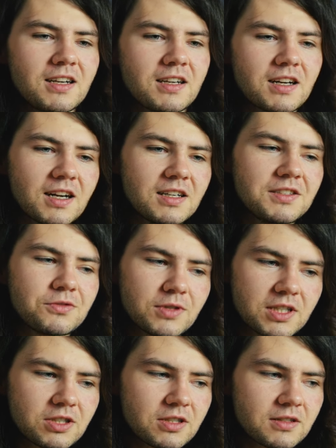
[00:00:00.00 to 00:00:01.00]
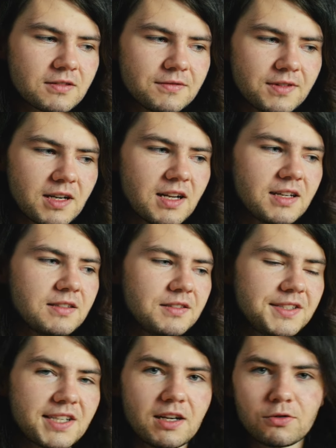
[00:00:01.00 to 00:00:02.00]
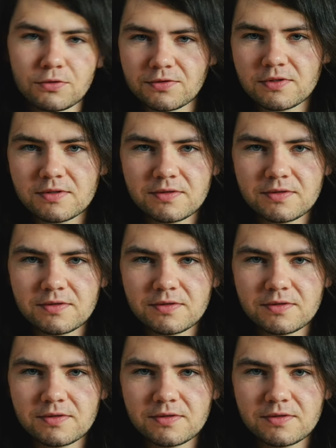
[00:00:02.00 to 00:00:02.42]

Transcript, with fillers: realizujesz wiele celów,